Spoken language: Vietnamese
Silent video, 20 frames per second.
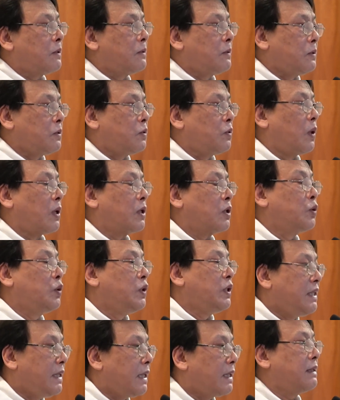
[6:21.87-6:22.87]
cứu chuộc
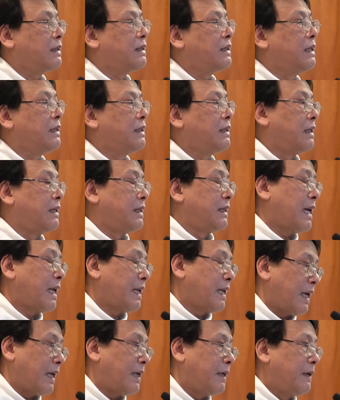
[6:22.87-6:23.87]
duy nhất trên trần
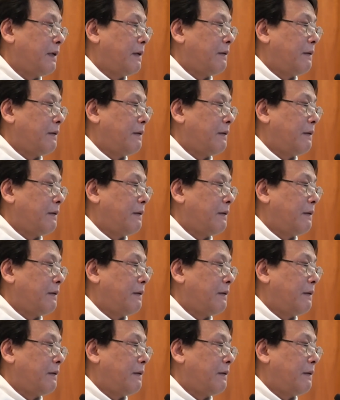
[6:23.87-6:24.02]
gian này